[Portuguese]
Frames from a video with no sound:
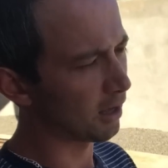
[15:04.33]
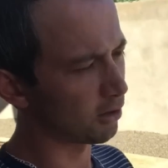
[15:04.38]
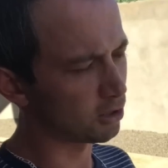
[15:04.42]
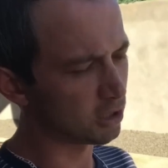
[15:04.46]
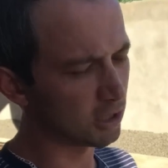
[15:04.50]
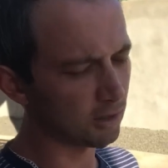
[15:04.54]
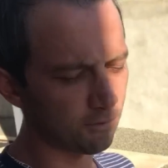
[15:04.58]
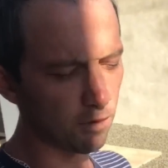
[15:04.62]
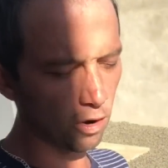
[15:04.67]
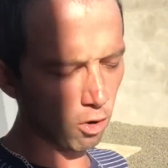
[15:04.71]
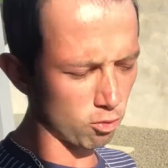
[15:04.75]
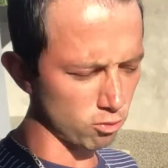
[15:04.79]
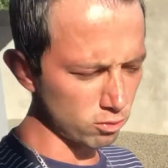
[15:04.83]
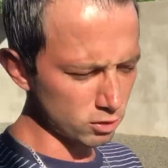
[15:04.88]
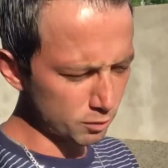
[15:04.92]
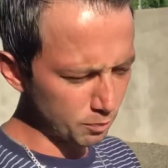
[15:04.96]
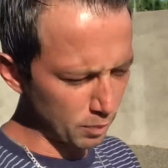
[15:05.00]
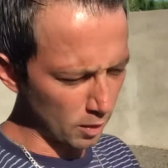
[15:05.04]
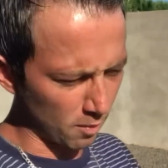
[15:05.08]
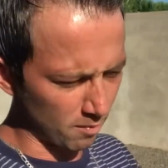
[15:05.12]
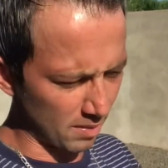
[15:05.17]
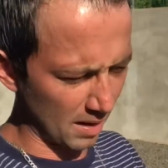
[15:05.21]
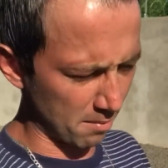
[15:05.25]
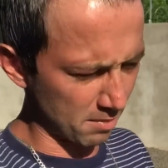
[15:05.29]
eu tive alguns
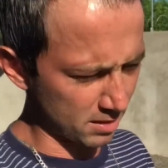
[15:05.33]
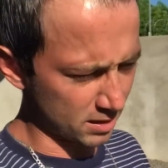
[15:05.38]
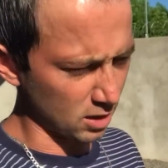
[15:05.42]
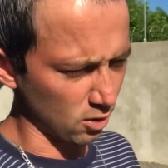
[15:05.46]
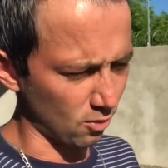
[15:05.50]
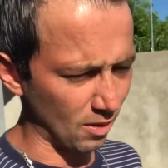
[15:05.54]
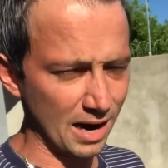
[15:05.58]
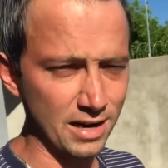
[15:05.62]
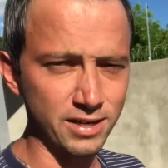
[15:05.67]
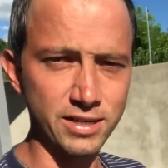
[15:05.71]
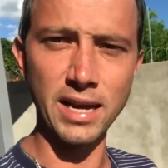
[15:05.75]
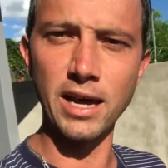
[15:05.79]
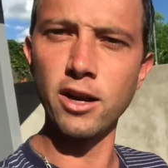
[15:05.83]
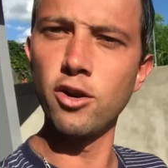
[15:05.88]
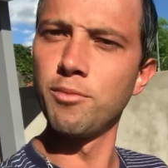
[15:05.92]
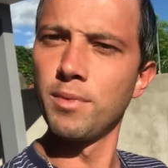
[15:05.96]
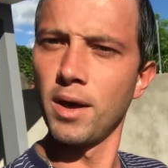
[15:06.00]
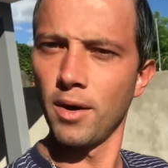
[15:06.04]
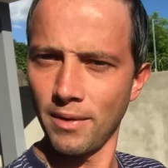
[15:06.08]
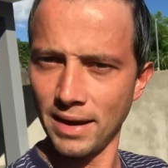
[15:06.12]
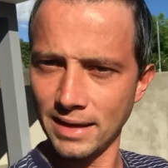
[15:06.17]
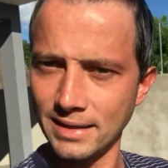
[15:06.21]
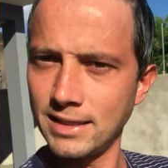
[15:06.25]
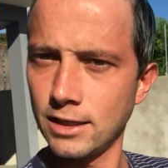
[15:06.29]
problemas, eu acho que é no
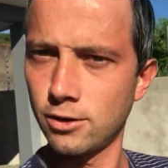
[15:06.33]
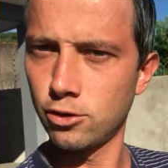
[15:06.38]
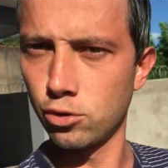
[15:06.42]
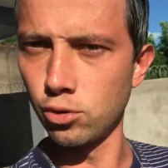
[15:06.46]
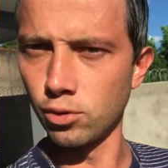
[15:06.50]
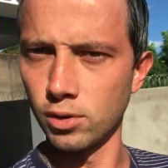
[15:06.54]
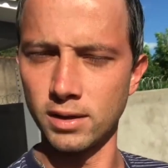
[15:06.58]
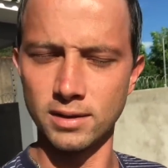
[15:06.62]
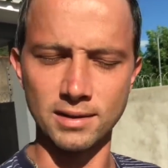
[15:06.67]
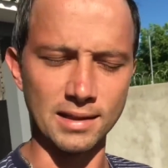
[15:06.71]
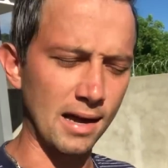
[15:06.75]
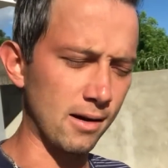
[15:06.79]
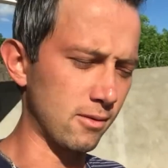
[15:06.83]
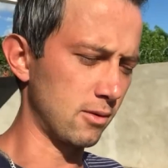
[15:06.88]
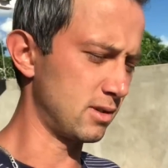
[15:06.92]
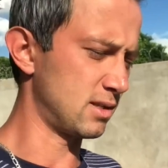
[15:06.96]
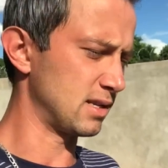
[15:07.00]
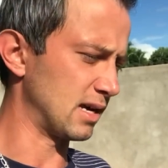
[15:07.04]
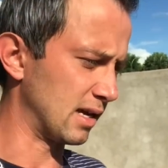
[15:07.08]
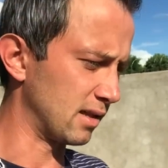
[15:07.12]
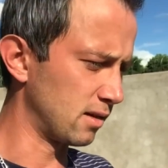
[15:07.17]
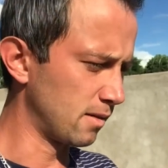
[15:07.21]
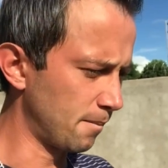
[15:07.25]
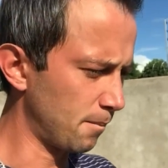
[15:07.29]
meu editor, tá,
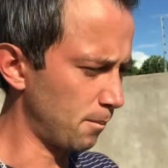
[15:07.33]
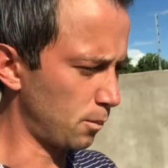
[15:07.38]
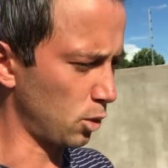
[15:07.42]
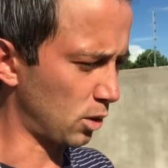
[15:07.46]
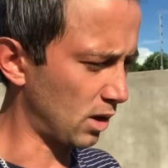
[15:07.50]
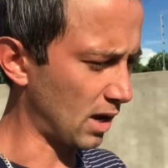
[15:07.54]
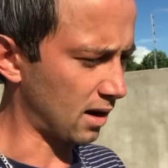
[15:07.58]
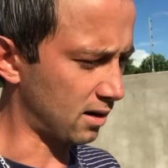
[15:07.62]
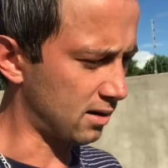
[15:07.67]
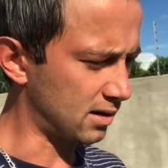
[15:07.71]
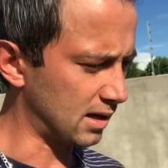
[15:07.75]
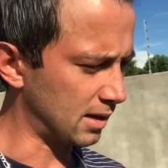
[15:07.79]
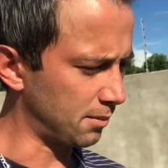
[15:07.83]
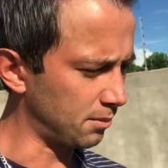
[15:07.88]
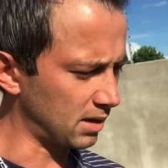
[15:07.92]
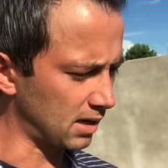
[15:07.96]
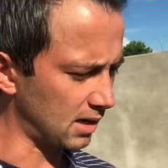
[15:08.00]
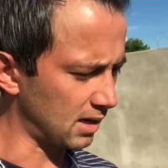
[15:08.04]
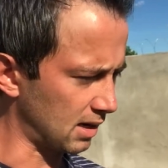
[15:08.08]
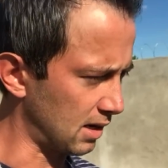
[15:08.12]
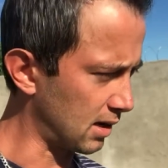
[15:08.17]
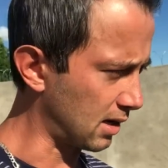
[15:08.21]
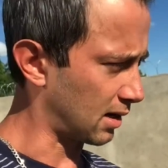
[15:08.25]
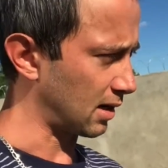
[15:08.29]
gurizada? Porque a
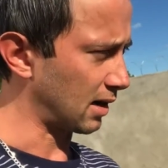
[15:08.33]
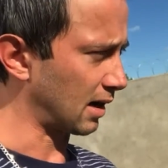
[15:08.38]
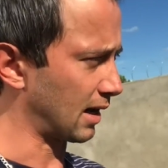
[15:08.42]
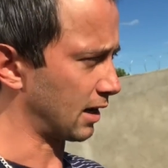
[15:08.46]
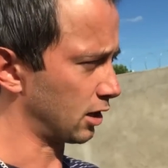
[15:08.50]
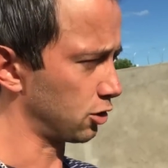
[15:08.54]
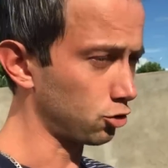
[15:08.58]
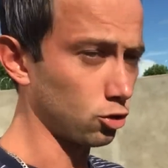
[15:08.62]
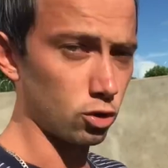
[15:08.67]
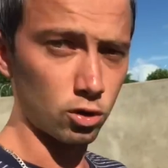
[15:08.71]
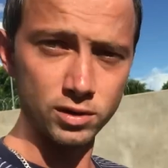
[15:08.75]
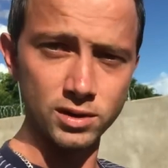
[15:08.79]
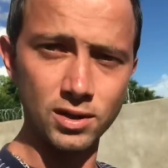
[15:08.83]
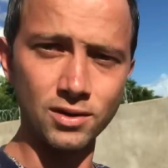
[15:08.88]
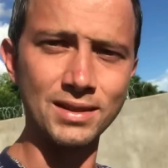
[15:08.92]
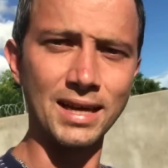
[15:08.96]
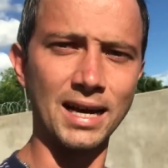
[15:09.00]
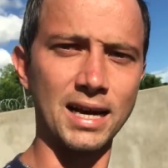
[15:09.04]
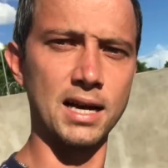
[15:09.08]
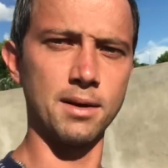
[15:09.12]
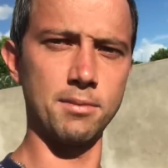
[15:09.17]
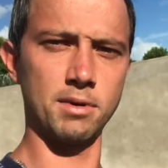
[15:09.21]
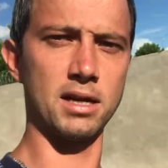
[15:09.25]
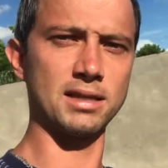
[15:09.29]
câmera, a resolução da
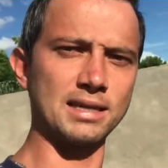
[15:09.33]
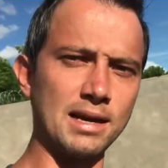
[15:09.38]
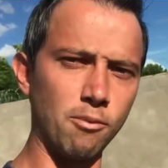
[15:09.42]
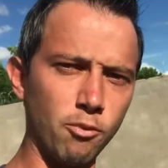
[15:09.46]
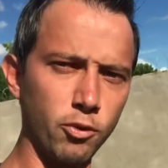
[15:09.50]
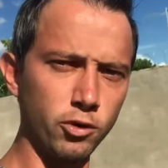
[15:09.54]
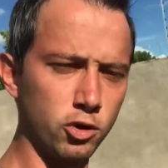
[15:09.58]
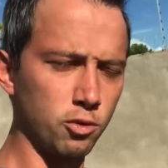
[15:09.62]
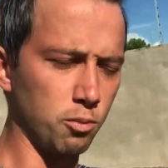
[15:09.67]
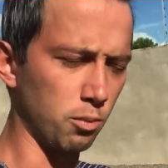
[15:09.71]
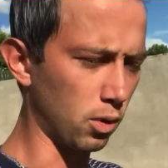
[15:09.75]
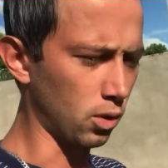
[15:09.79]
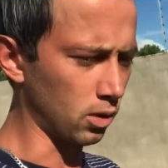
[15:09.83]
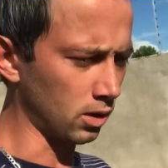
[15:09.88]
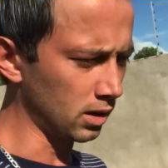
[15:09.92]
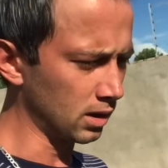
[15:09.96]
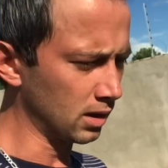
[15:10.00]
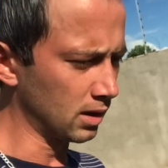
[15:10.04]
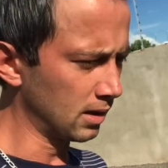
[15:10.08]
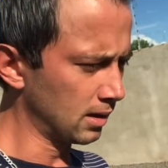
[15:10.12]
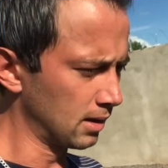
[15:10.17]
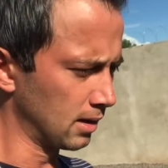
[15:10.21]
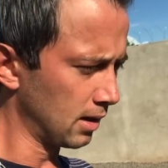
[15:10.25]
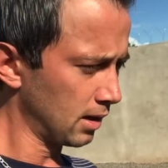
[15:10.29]
câmera está muito boa.
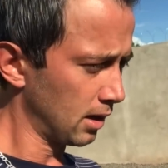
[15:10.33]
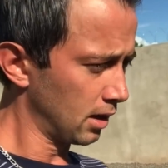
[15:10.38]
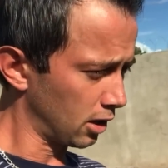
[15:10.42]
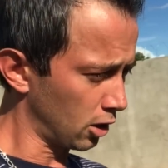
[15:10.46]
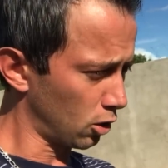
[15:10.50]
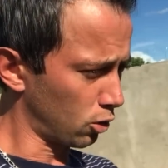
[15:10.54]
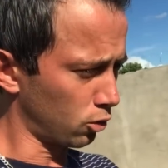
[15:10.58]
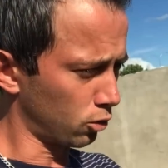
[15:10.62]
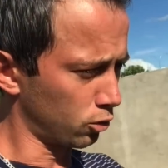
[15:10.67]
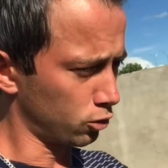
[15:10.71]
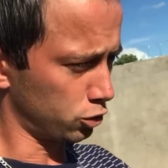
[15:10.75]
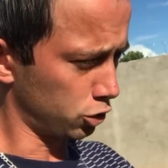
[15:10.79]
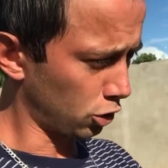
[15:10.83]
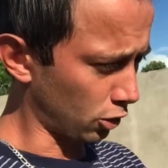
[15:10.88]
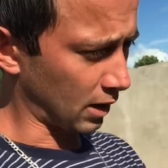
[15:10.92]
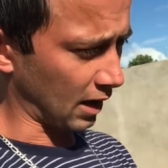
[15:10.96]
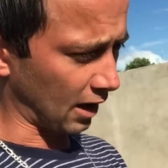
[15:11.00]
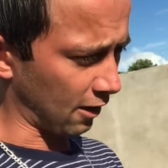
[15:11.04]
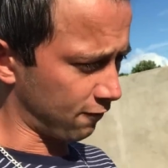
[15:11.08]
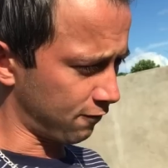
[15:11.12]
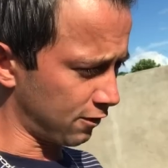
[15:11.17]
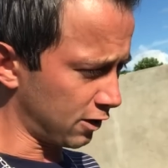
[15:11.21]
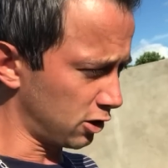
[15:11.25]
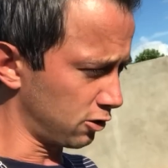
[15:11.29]
Eu
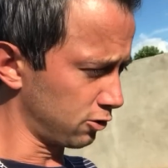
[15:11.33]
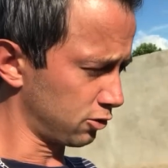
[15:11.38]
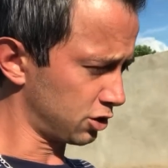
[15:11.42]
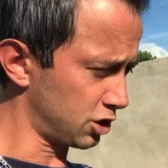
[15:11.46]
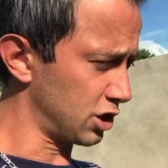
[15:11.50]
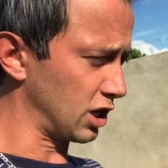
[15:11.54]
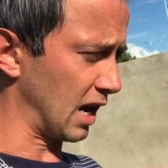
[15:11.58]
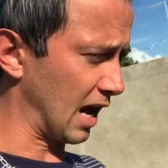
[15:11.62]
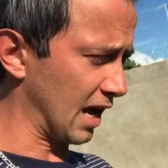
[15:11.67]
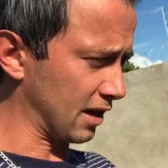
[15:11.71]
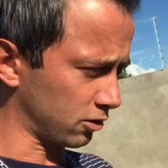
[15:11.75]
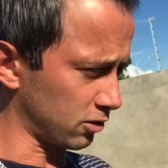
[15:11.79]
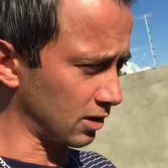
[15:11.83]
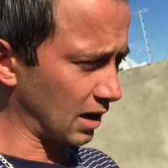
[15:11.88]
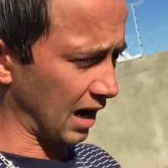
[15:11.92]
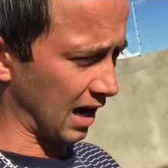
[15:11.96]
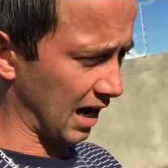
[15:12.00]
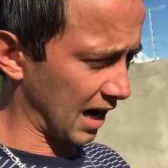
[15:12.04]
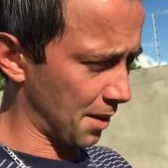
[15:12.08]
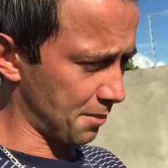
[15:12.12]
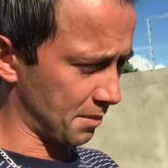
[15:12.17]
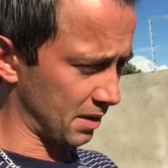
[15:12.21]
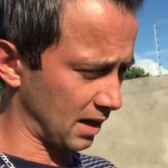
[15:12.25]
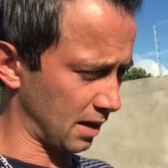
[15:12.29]
joguei vídeos direto da
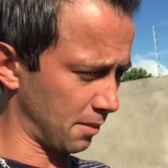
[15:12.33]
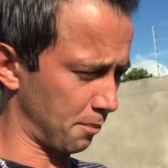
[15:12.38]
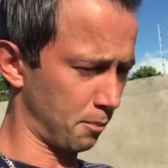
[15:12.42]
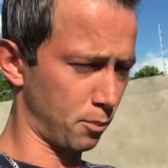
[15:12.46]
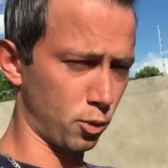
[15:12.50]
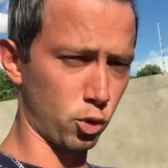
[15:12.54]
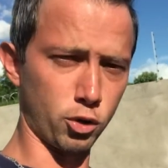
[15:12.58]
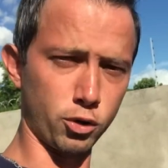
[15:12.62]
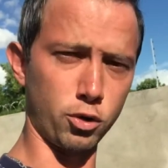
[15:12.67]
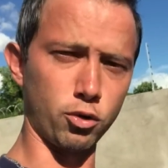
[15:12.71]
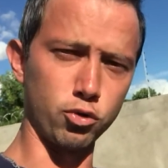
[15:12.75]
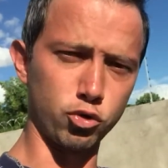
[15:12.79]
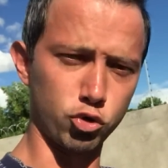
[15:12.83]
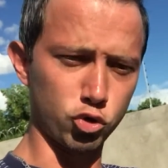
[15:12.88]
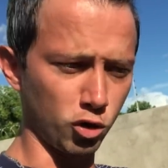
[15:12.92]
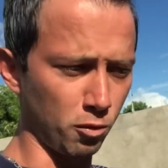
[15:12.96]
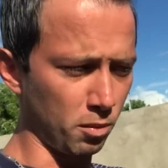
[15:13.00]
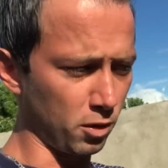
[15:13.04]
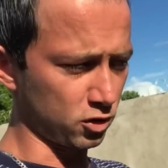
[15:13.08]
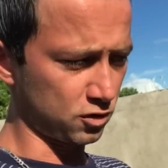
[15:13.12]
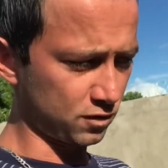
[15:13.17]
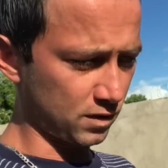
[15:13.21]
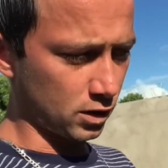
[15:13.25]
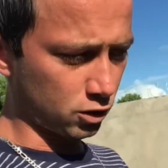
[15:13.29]
câmera pro YouTube
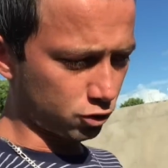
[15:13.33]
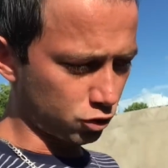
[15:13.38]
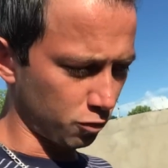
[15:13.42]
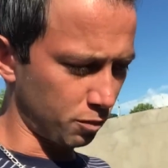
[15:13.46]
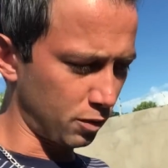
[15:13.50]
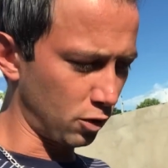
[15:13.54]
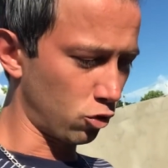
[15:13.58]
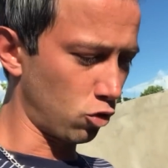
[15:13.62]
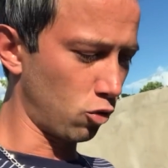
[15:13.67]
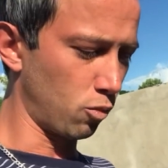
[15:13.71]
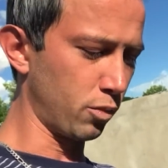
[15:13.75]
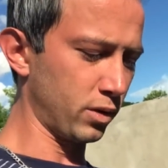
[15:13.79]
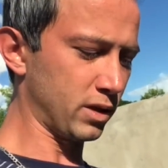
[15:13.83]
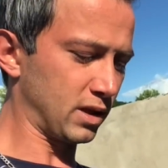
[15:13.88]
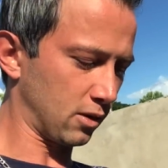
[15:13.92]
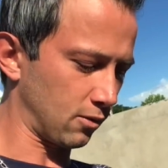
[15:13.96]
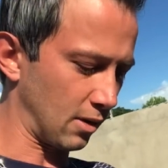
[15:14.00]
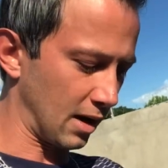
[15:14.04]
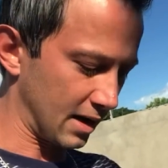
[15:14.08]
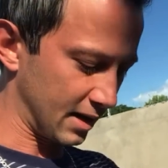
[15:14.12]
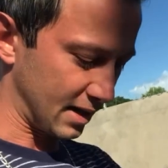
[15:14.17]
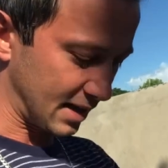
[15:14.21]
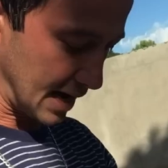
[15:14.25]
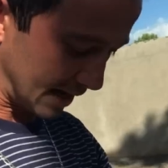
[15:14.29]
e os vídeos subiram com muita
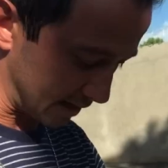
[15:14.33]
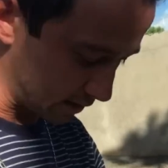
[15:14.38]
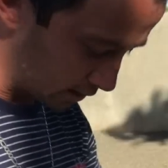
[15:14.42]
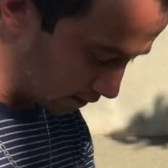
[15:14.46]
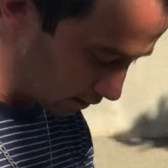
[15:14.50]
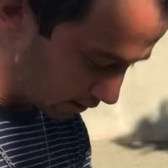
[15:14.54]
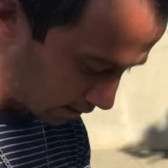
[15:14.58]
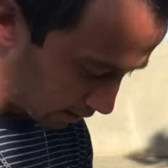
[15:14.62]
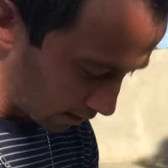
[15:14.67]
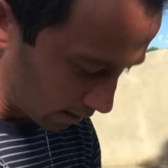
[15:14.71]
qualidade.